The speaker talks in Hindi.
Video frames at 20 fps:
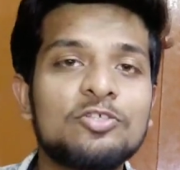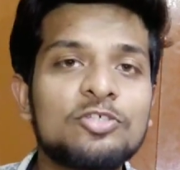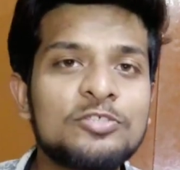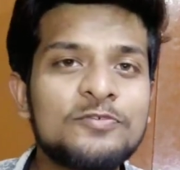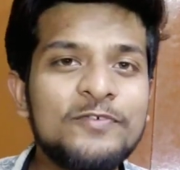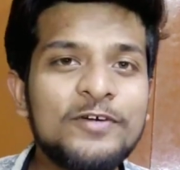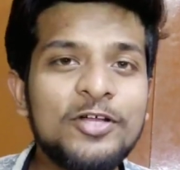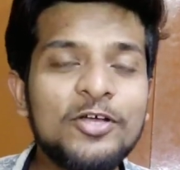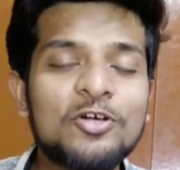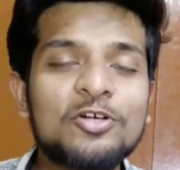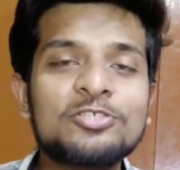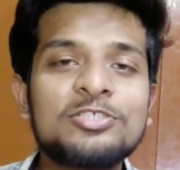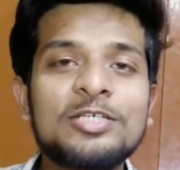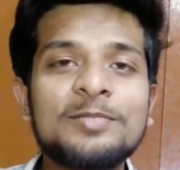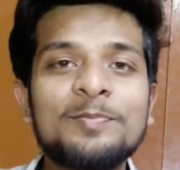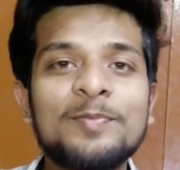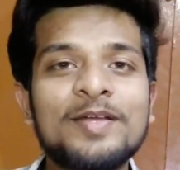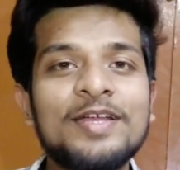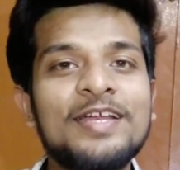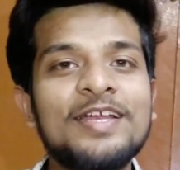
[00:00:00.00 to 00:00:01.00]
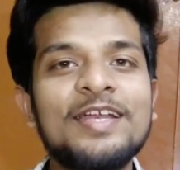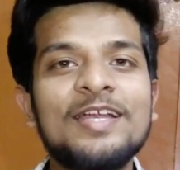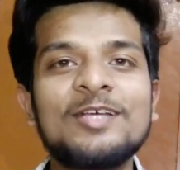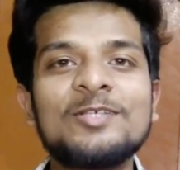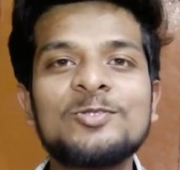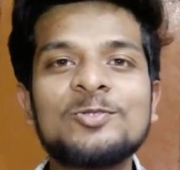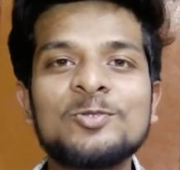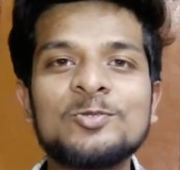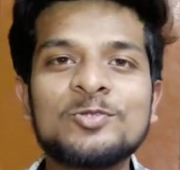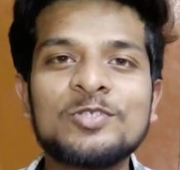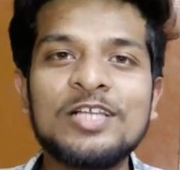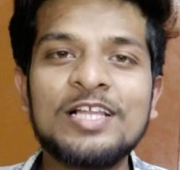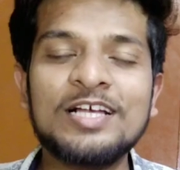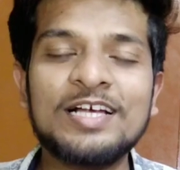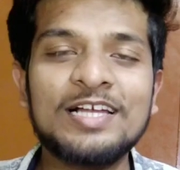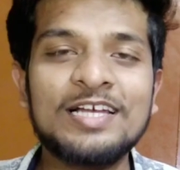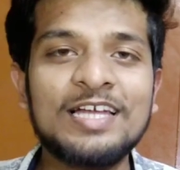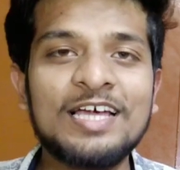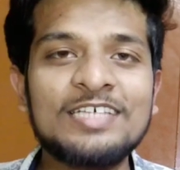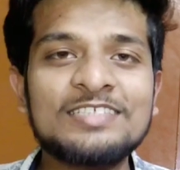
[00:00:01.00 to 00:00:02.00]
तो इस वीडियो के साथ बने रहना शुरू से
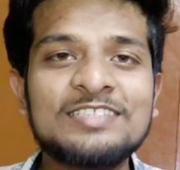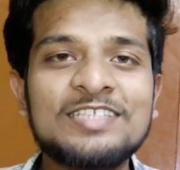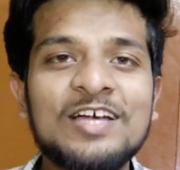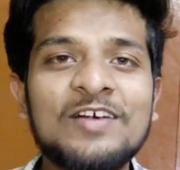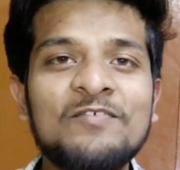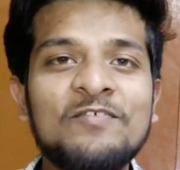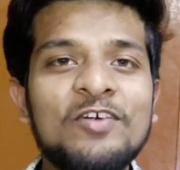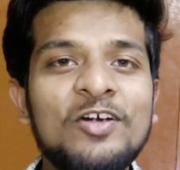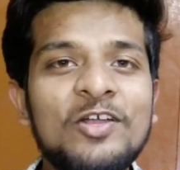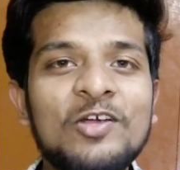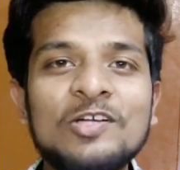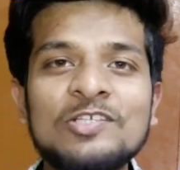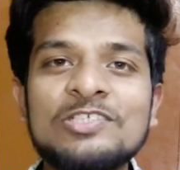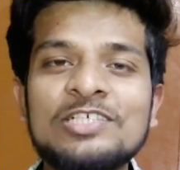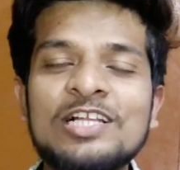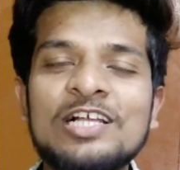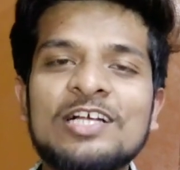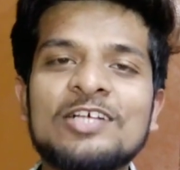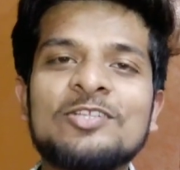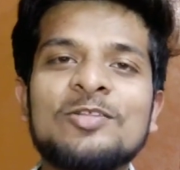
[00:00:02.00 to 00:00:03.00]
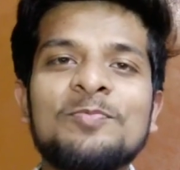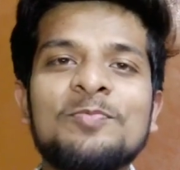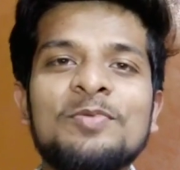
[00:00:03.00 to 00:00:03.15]
लेकर लास्ट तक वीडियो अच्छी लगी